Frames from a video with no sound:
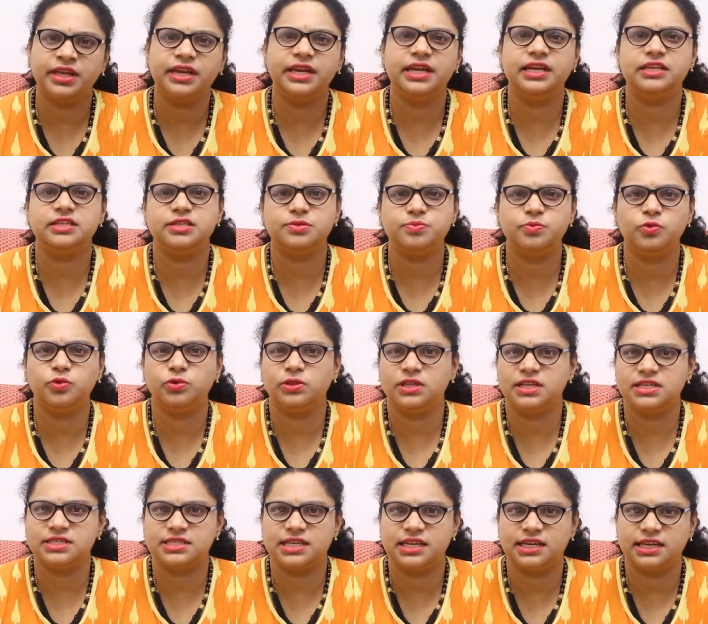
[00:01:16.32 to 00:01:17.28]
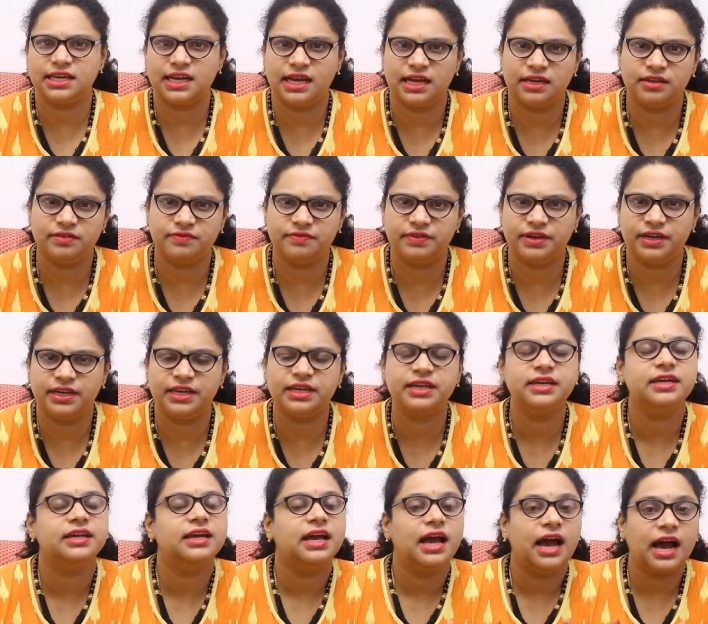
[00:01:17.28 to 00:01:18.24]
గ్రీన్ స్మూతీస్ అని
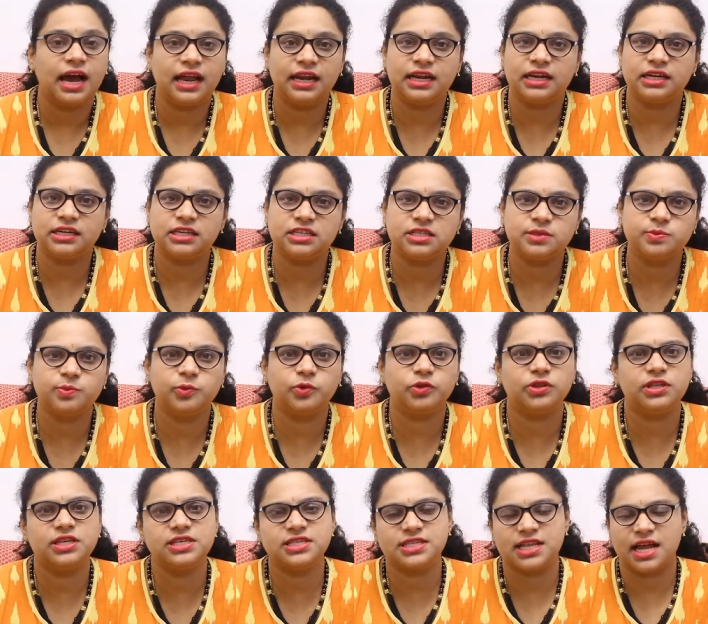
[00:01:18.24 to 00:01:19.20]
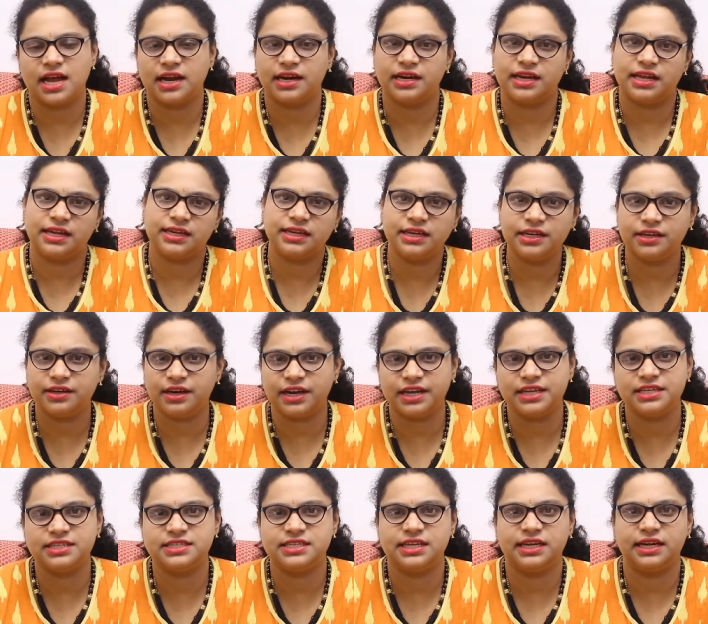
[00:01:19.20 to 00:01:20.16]
కానివ్వండి అలాంటి స్మూతీస్ తాగడానికి
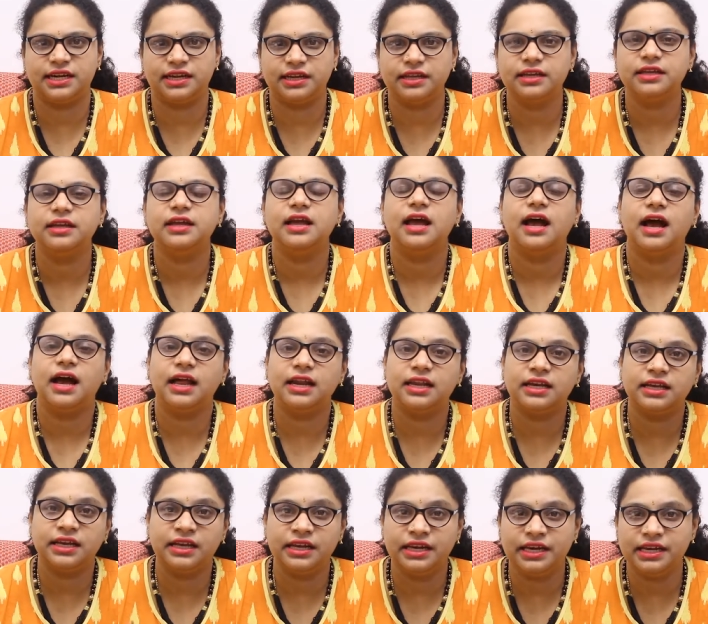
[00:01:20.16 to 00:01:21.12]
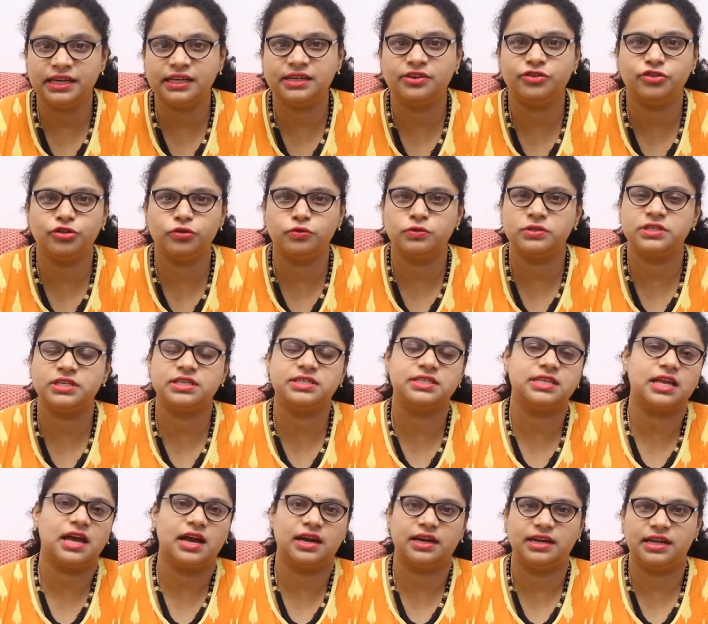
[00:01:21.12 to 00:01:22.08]
ట్రై చేయండి అలా గ్రీన్
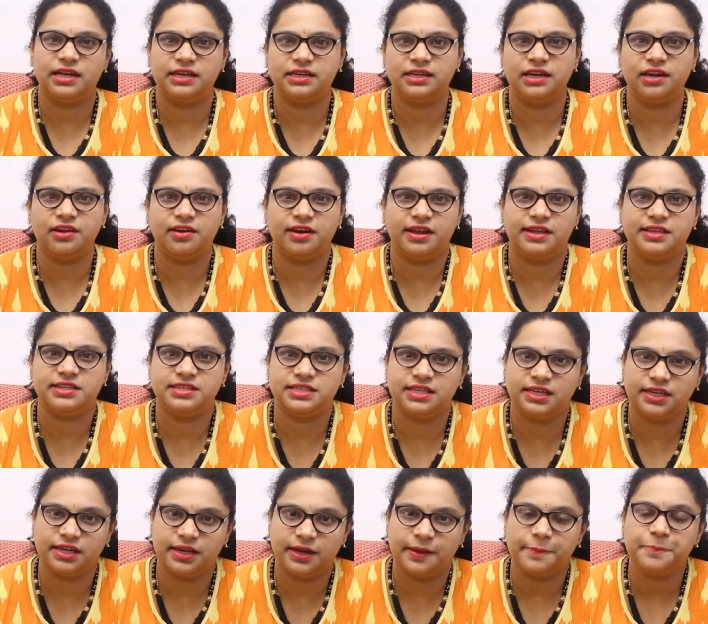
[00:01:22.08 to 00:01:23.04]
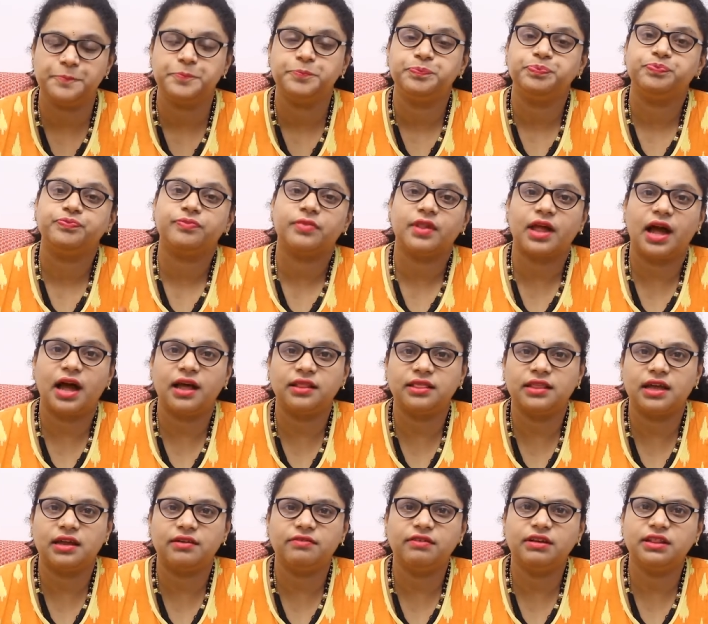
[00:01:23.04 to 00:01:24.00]
జ్యూసెస్ తాగడానికి ట్రై చేయండి ఆ
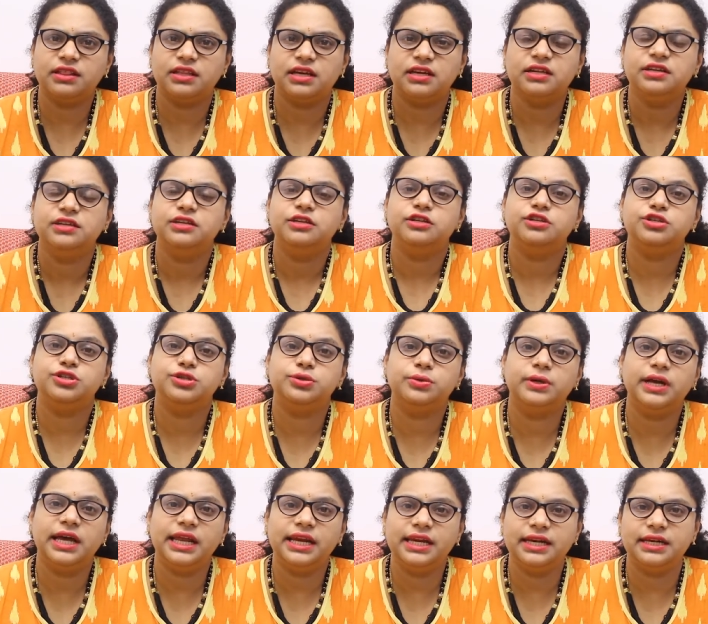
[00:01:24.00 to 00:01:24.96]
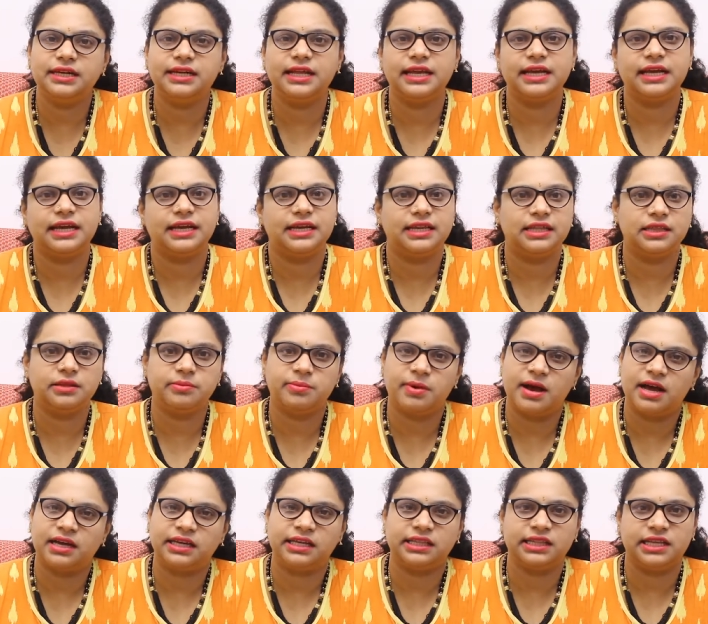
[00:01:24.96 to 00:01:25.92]
తర్వాత షుగర్ ఇంటేక్ అనేది
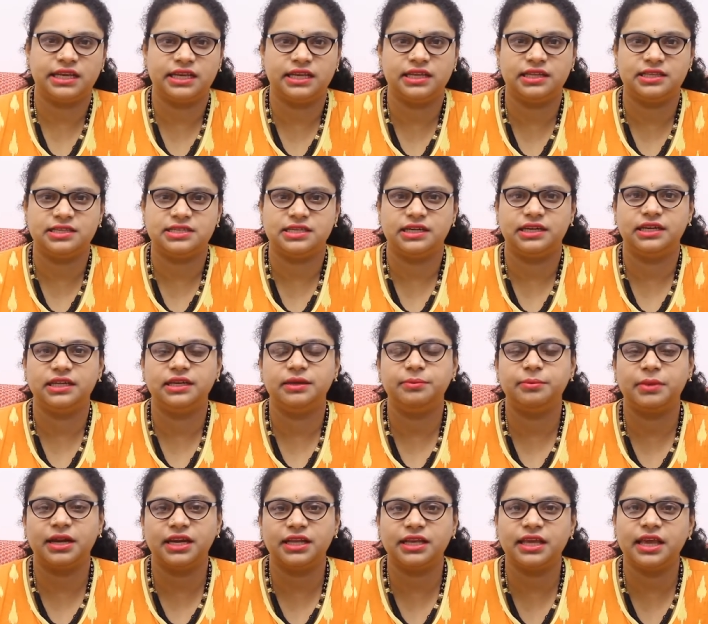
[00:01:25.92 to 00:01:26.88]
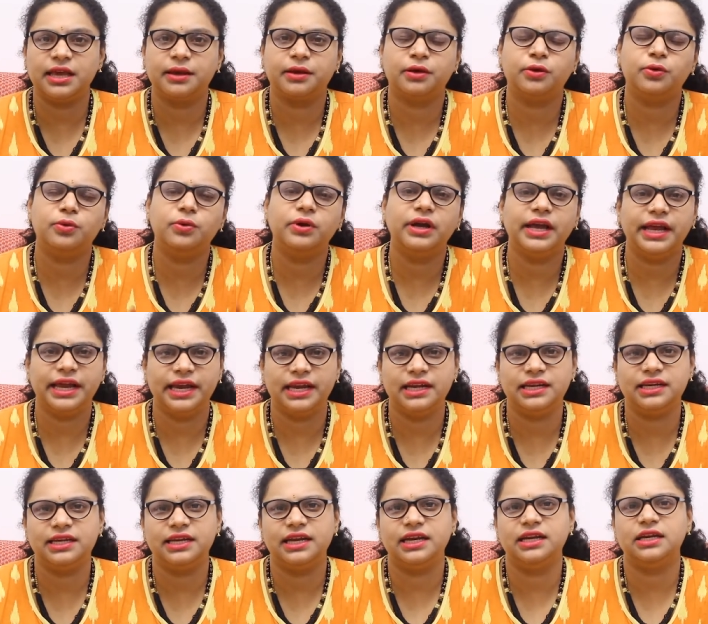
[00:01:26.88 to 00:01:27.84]
బాగా తగ్గించండి మనకి ఎక్కువగా
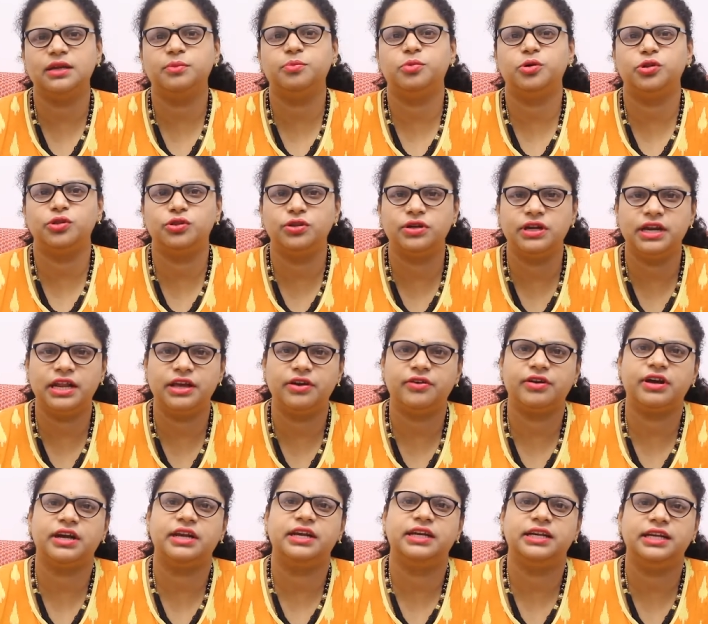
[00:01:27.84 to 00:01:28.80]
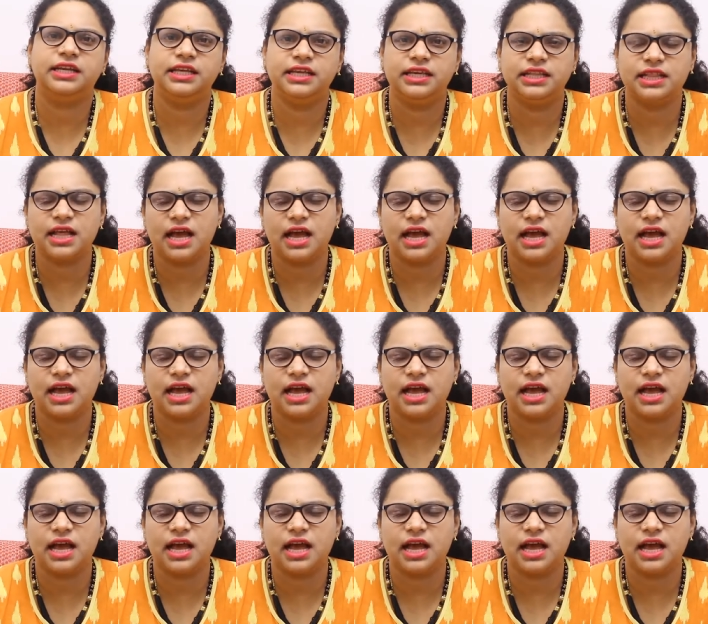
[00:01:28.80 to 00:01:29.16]
ఏంటి అంటే పొద్దున్న లేవగానే టీ